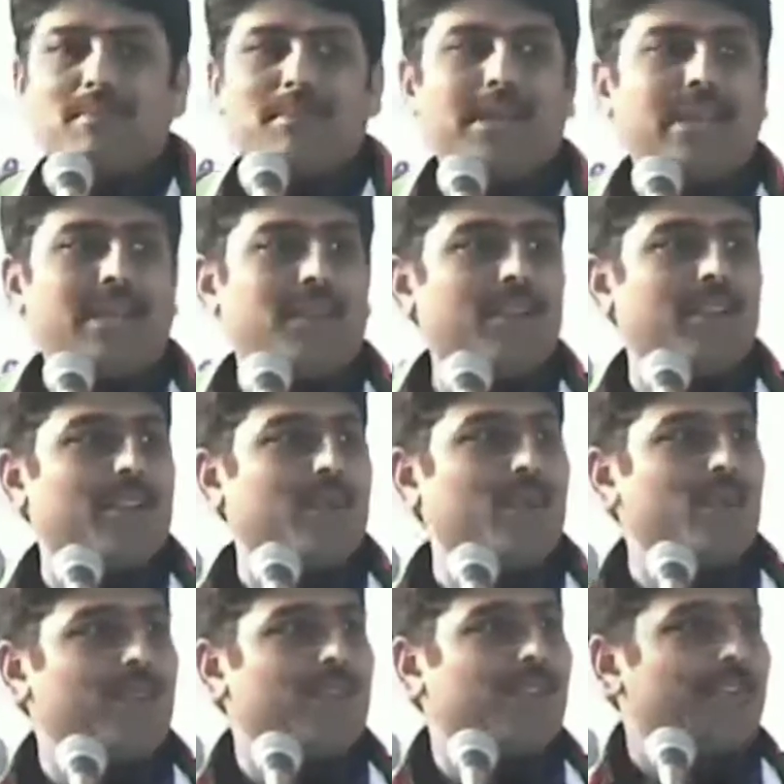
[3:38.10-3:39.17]
मैं अभी
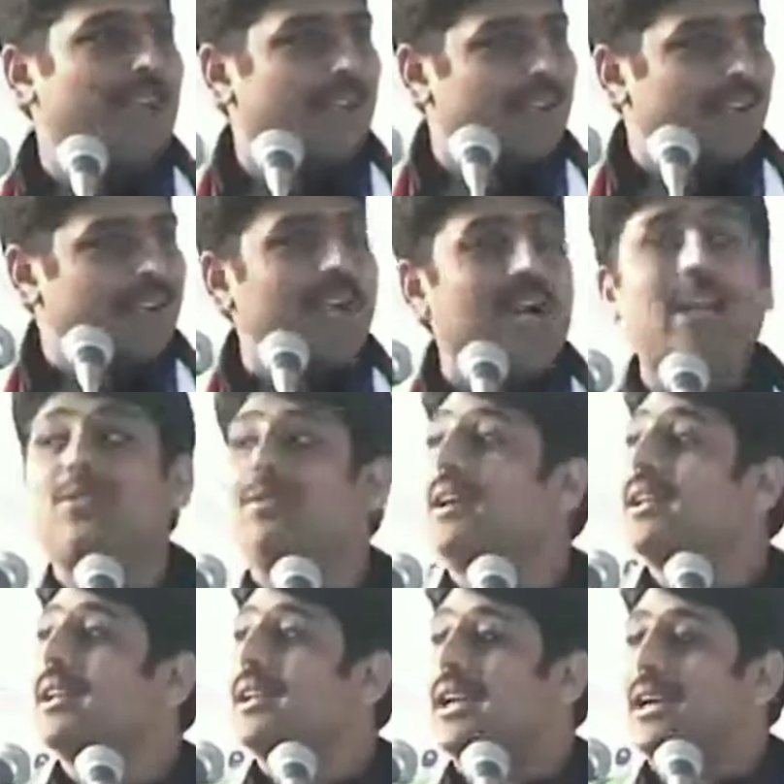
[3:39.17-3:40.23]
एयरपोर्ट से आ रहा
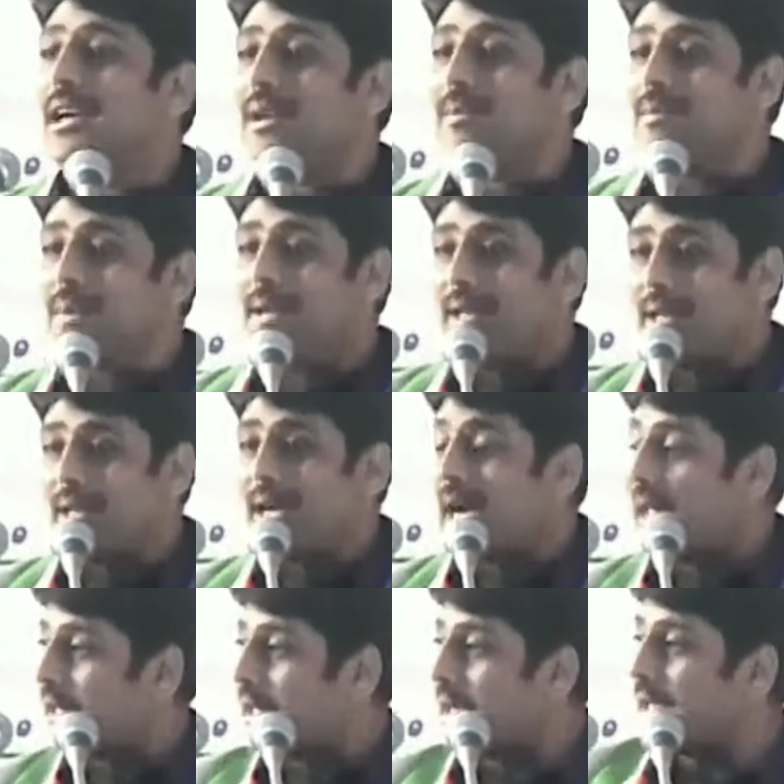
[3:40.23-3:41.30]
राजवाड़ा के आगे मेरी
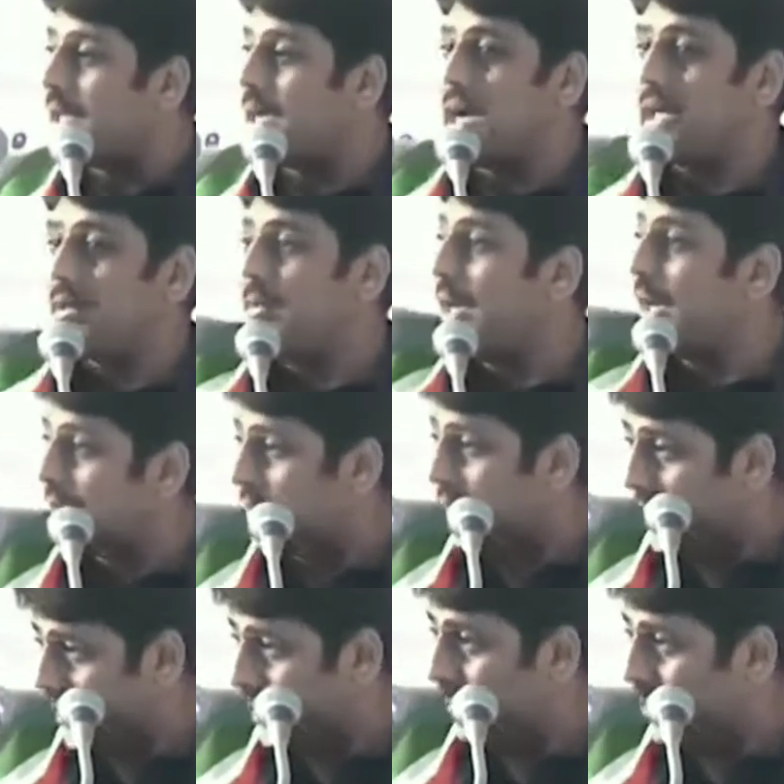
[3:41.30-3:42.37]
कार के आगे आदमी हाथ
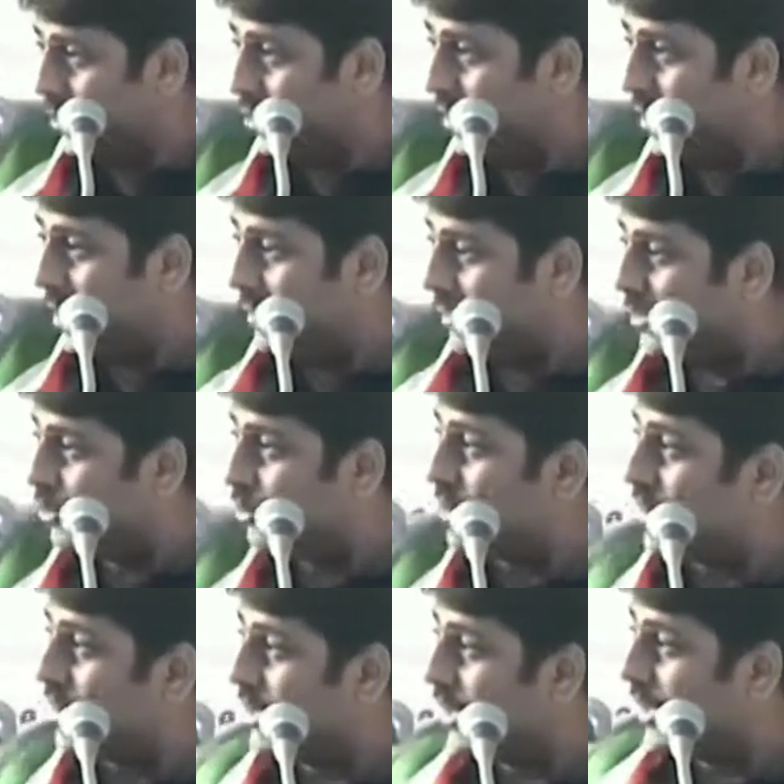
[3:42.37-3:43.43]
साइकिल पे यूं किया फिर यूं
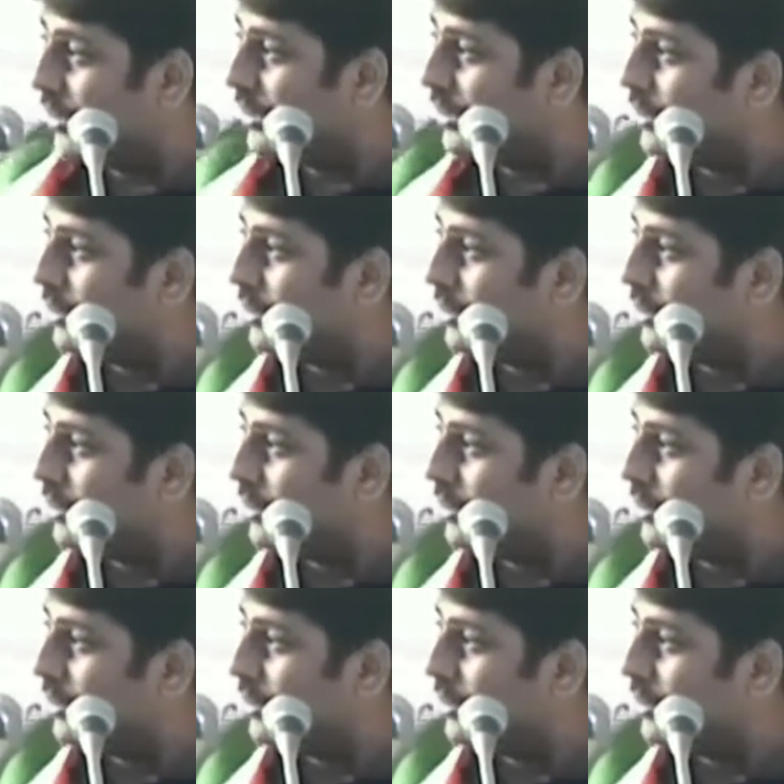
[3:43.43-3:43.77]
कर दिया